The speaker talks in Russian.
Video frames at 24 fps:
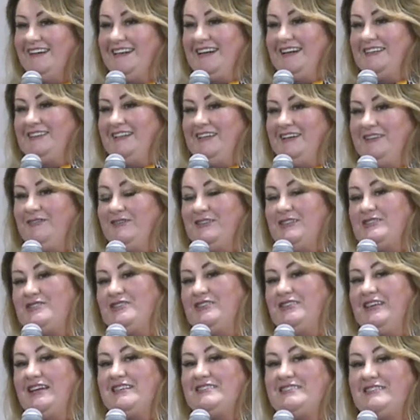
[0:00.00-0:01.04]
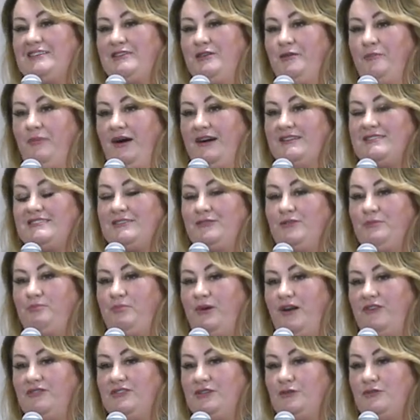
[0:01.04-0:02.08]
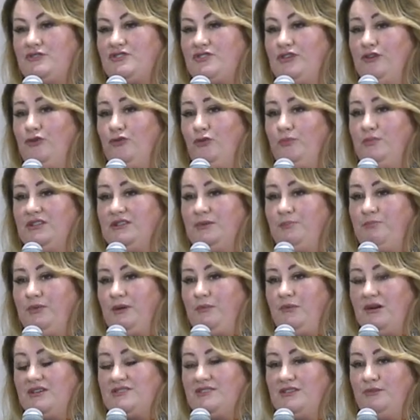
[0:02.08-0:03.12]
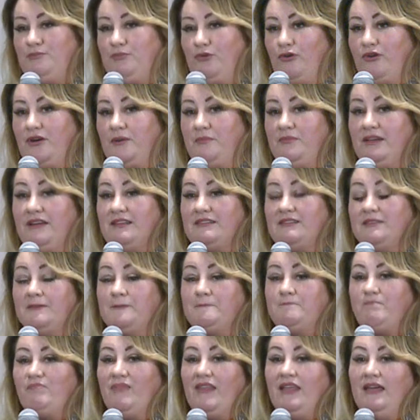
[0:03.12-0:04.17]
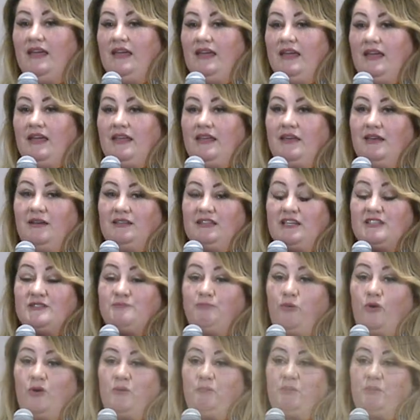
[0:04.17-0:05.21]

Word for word: Когда он начинает заниматься, он правда очень любит и помазан Богом на это. И нас Бог